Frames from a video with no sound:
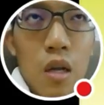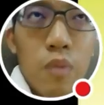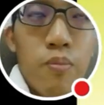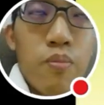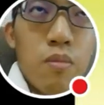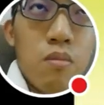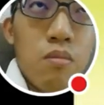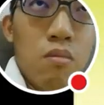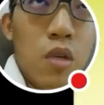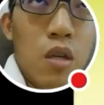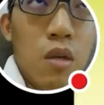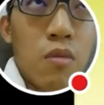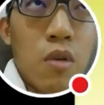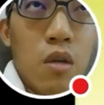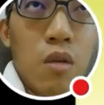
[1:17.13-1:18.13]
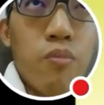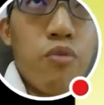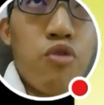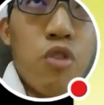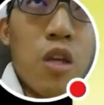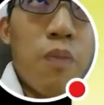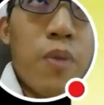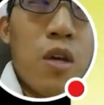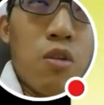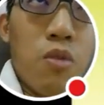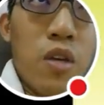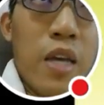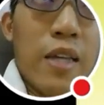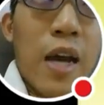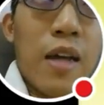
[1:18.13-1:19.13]
你，嗯，你可能不需要再背什
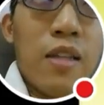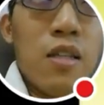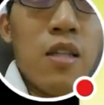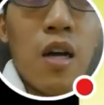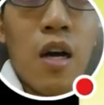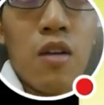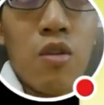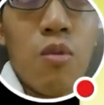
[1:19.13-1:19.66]
么《野餐记》啊，